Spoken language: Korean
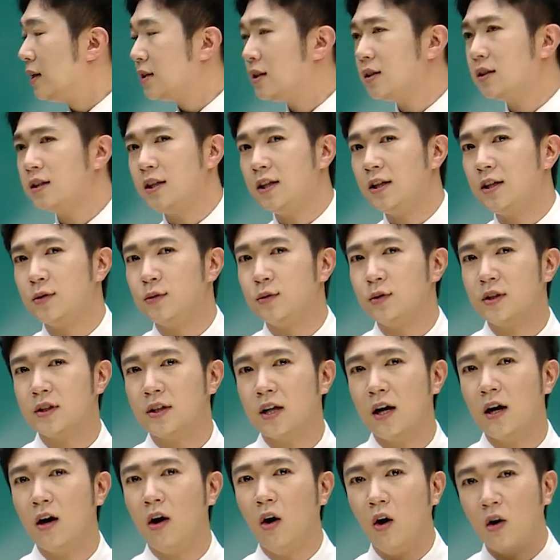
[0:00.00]
특히
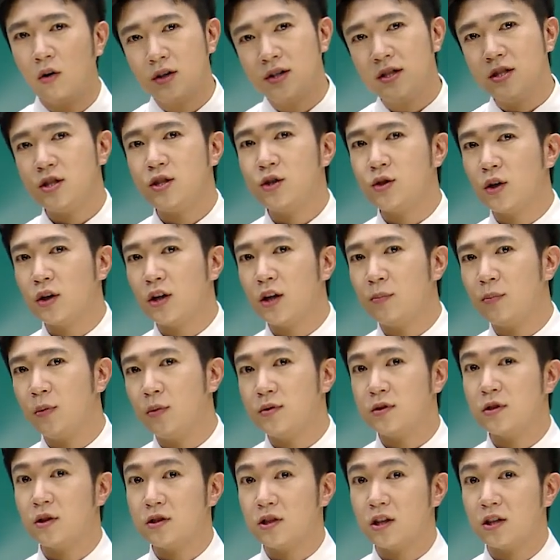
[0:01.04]
우리가 어린 시절에
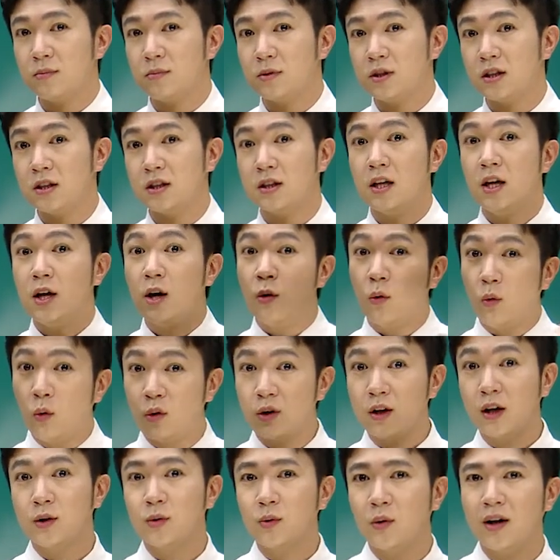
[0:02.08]
본 선생님들은
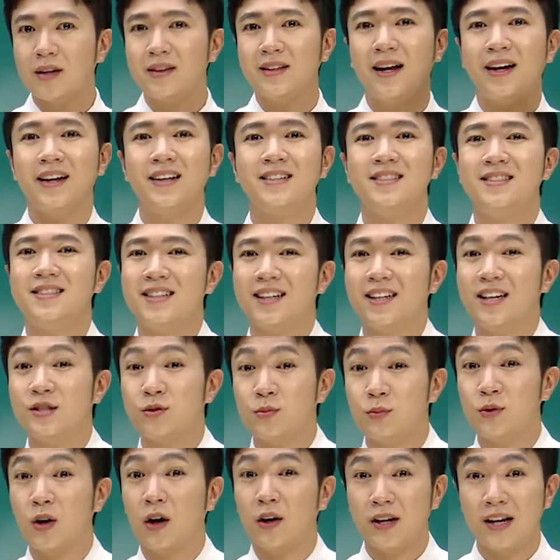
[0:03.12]
오랫동안 나의 인생에
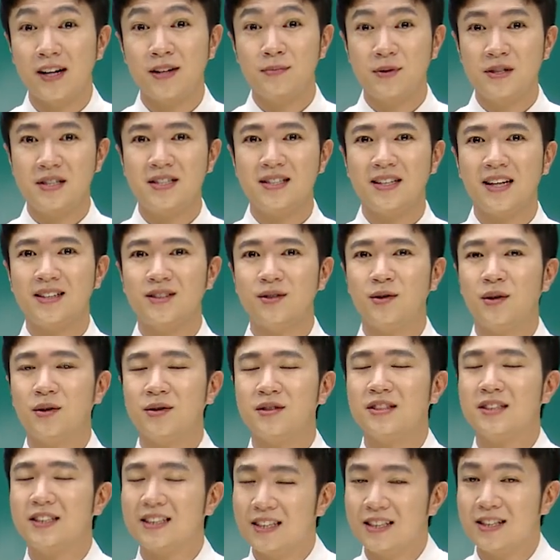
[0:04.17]
좀 영향을 미친다는 것,
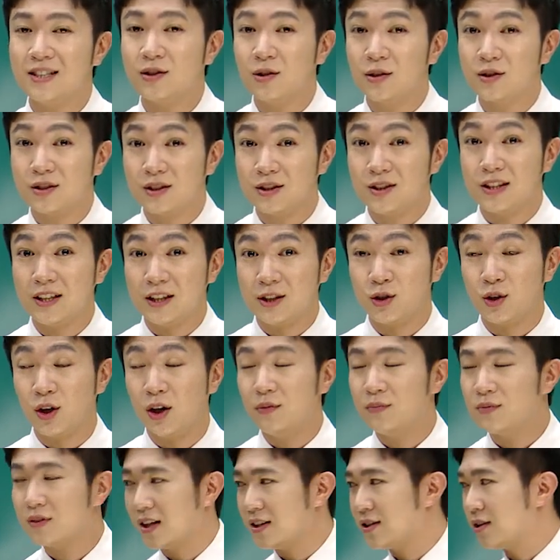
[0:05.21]
느끼는 것들이
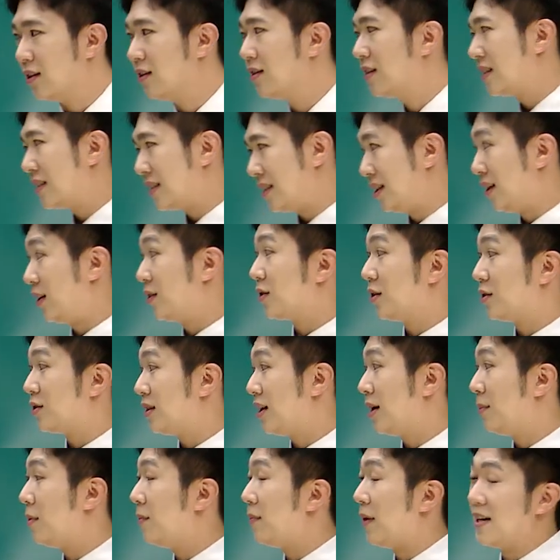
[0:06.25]
있죠. 그래서 그런
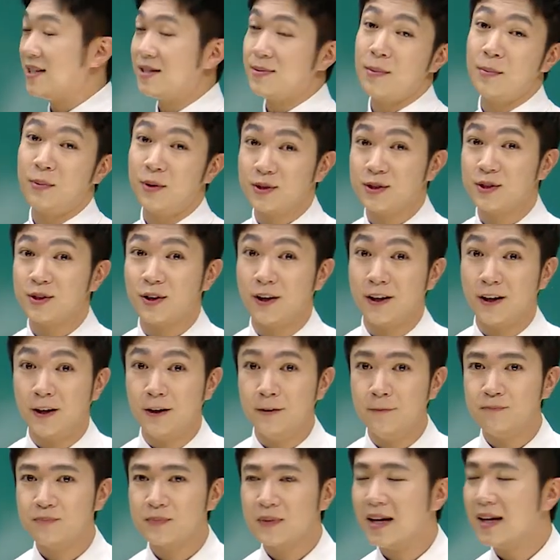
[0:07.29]
것들을 한번 말씀해 보실
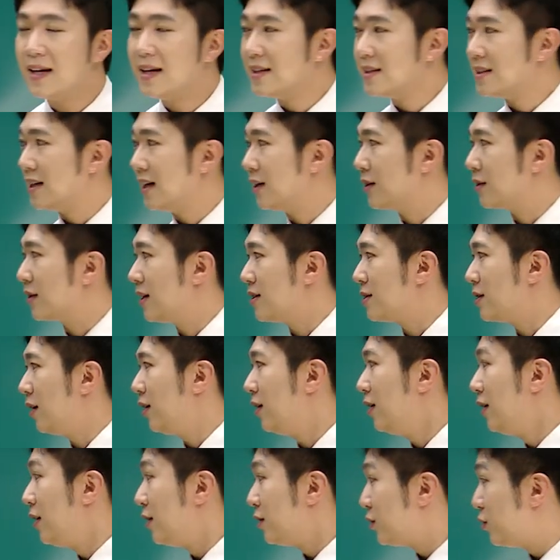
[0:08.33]
거예요. 자, 이렇게
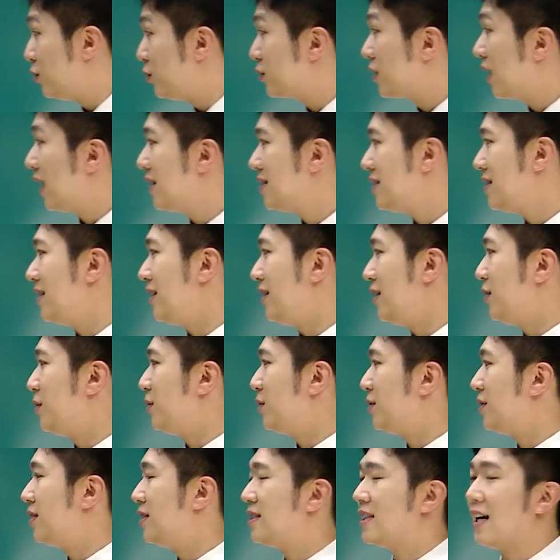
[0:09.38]
해서 두 가지
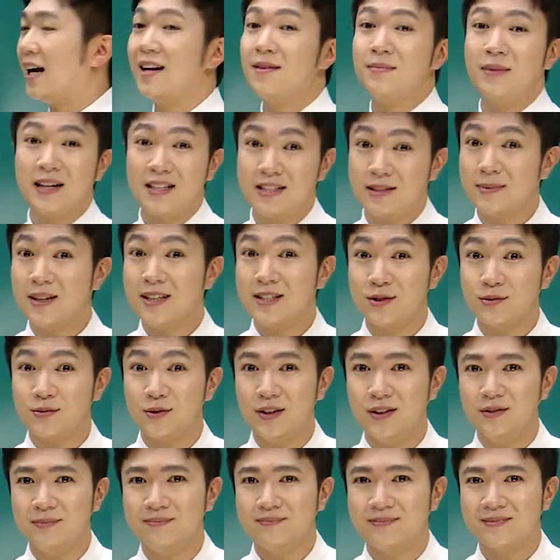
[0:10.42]
이유를 잘
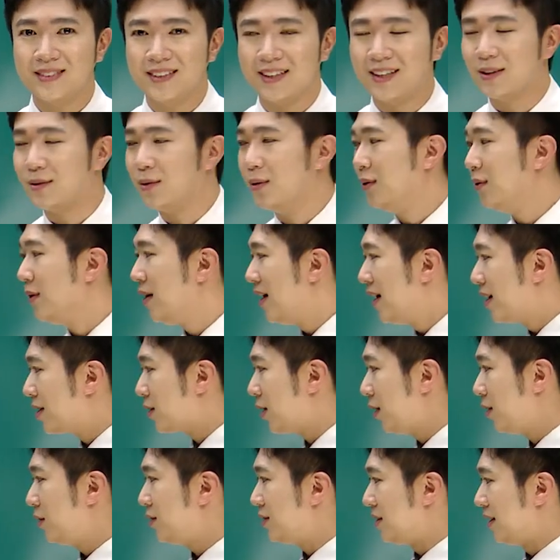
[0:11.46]
말씀하시고요. 그리고
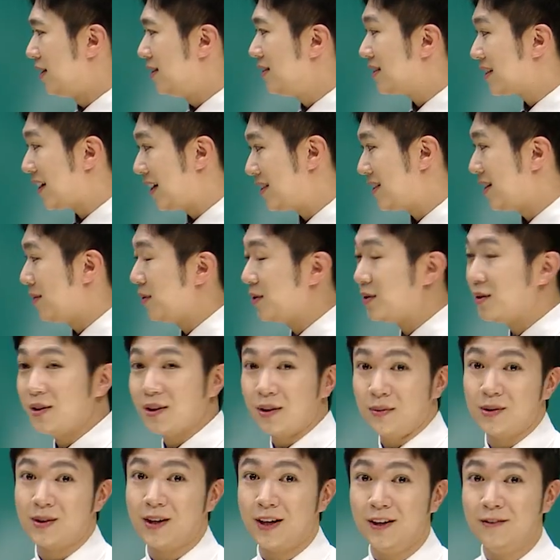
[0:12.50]
결론은 같이 한번 또
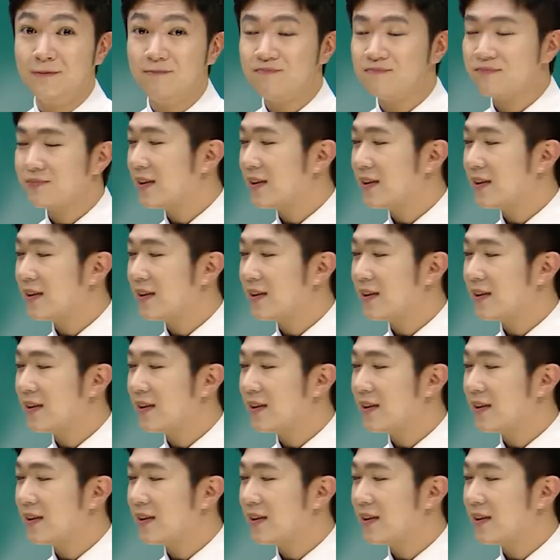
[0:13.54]
읽어볼까요?